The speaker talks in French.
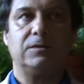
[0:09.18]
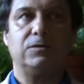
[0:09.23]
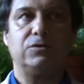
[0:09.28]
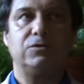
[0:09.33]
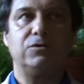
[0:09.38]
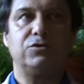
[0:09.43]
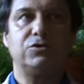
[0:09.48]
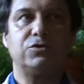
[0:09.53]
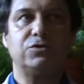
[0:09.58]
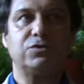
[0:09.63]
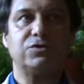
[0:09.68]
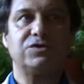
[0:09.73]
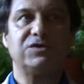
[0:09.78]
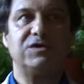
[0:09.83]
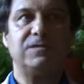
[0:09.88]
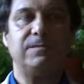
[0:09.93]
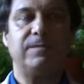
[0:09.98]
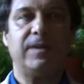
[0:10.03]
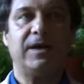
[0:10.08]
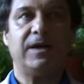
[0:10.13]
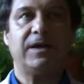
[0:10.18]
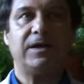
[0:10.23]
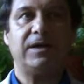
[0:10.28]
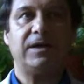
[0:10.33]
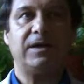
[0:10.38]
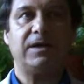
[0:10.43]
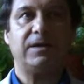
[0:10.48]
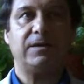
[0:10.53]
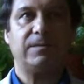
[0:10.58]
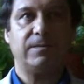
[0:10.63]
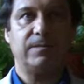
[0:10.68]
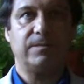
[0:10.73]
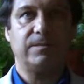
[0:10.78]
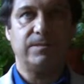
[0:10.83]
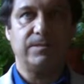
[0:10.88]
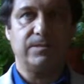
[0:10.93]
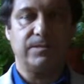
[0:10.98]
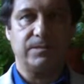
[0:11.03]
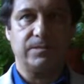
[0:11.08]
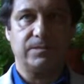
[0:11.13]
d'une chose qui paraît
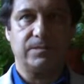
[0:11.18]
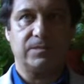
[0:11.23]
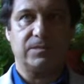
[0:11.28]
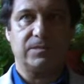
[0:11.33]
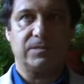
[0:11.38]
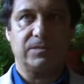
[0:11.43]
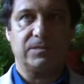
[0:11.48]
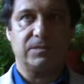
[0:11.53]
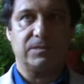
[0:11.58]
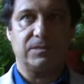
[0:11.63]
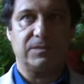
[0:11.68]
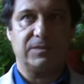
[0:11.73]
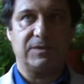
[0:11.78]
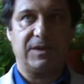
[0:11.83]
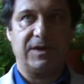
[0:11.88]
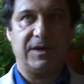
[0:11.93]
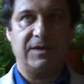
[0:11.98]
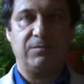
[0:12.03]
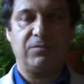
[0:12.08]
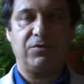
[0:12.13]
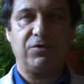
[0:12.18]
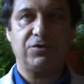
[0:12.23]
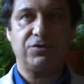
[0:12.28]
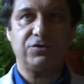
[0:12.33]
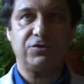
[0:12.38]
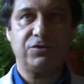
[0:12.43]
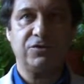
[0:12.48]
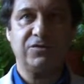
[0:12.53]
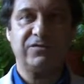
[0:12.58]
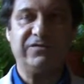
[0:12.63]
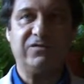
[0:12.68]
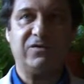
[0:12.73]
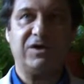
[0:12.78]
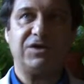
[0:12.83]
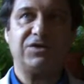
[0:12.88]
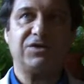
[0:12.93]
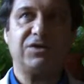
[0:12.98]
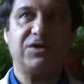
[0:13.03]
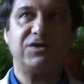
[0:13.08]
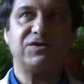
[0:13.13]
importante,
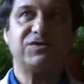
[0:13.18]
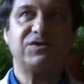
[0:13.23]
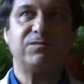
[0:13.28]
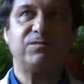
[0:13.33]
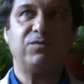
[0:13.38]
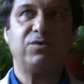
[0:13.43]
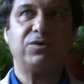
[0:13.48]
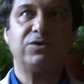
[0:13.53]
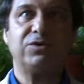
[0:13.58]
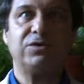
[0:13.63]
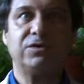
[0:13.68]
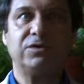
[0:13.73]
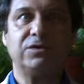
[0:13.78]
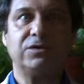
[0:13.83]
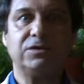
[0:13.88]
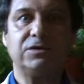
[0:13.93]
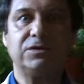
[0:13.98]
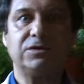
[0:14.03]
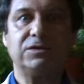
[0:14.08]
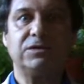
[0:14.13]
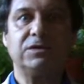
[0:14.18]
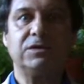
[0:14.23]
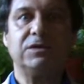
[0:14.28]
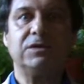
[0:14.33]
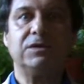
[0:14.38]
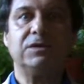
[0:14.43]
voire très importante.